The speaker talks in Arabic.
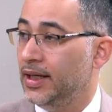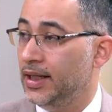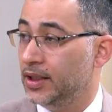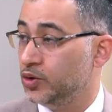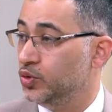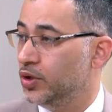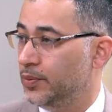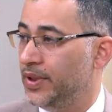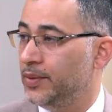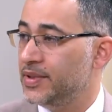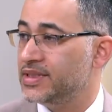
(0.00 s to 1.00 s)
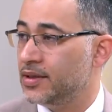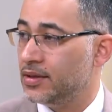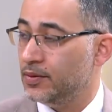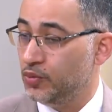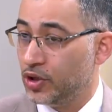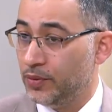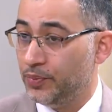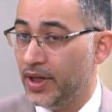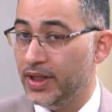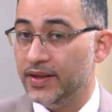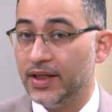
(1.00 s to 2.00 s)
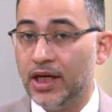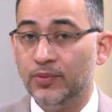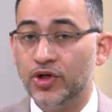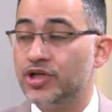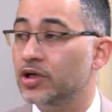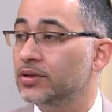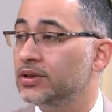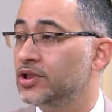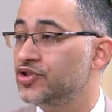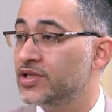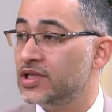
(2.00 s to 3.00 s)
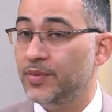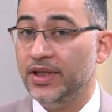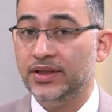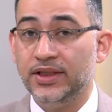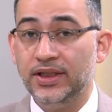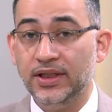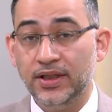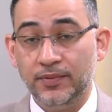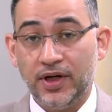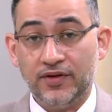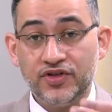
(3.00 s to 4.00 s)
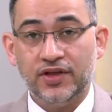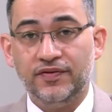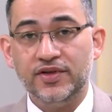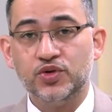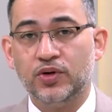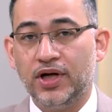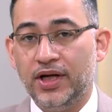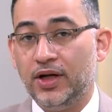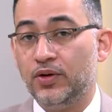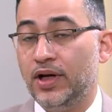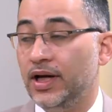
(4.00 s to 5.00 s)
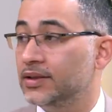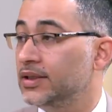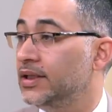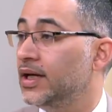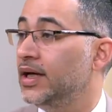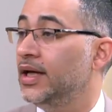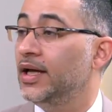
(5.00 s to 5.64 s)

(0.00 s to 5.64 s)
الطول بالمتر مربع اذا كان مؤشر كتله الجسم عندي بعرفش اذا في صوره احنا كنا حاطينها نعم